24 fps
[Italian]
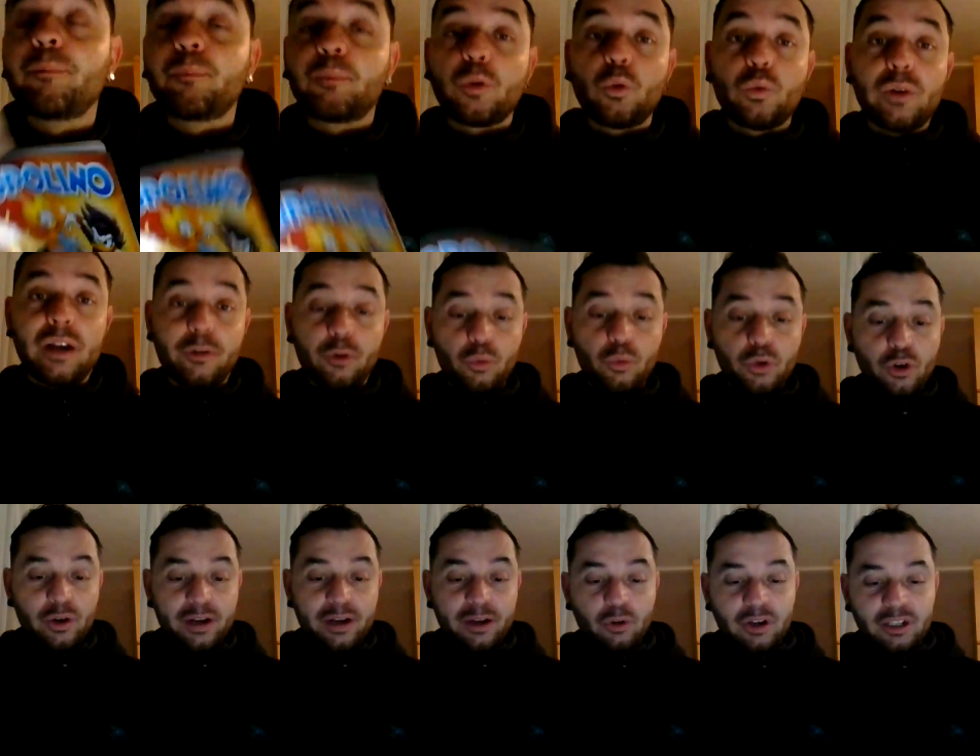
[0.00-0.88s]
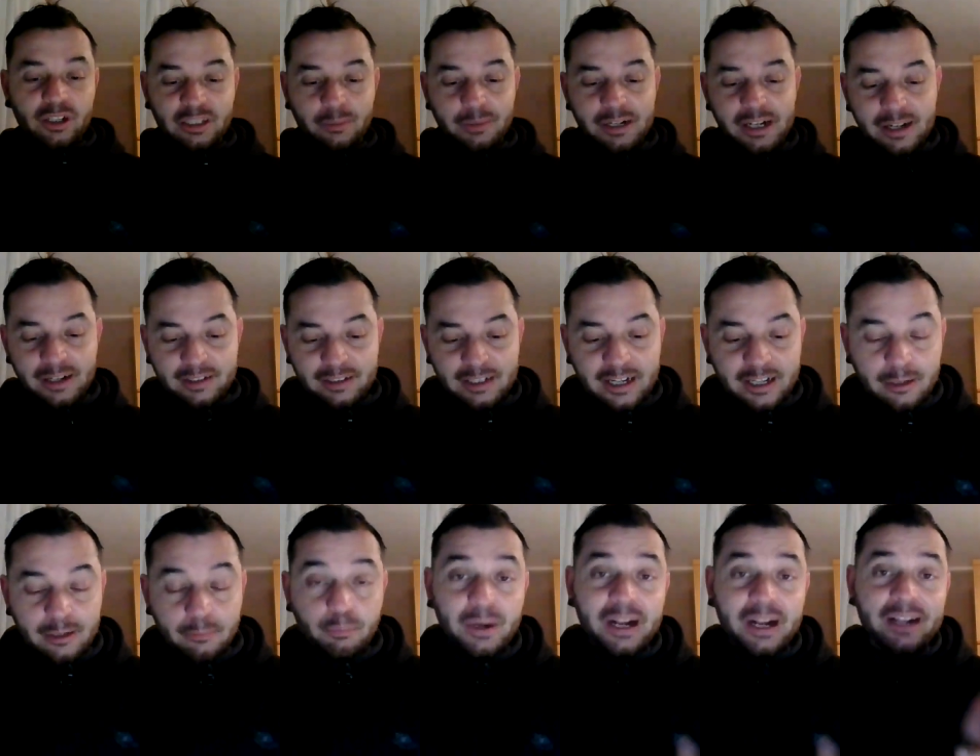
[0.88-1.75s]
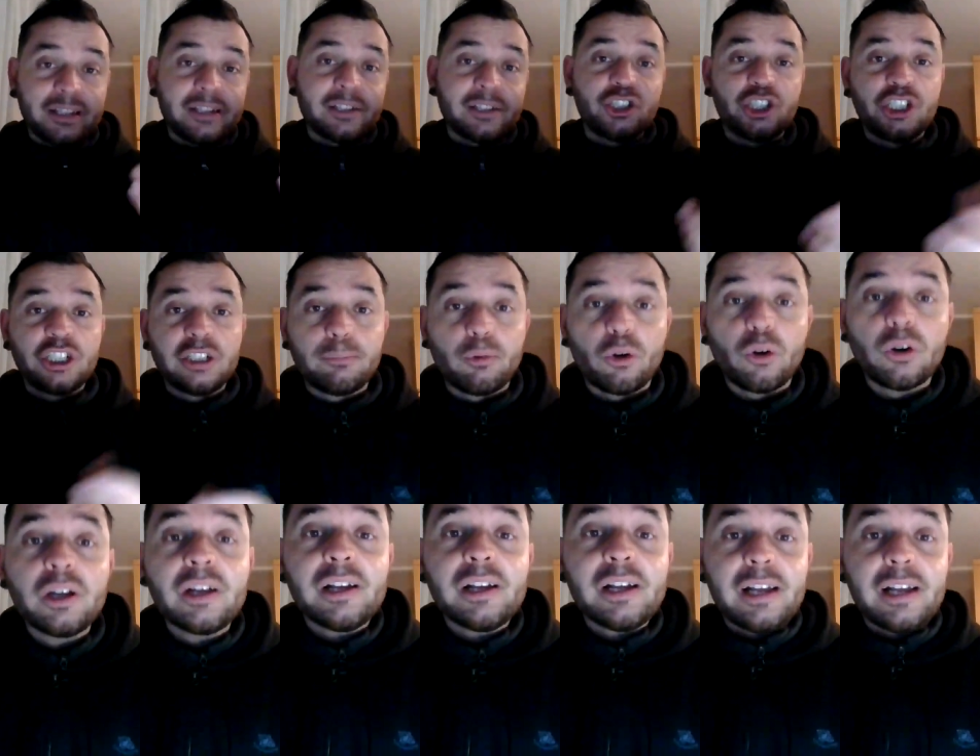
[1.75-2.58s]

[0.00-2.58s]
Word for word: una riunione con altri miliardari prende il cibo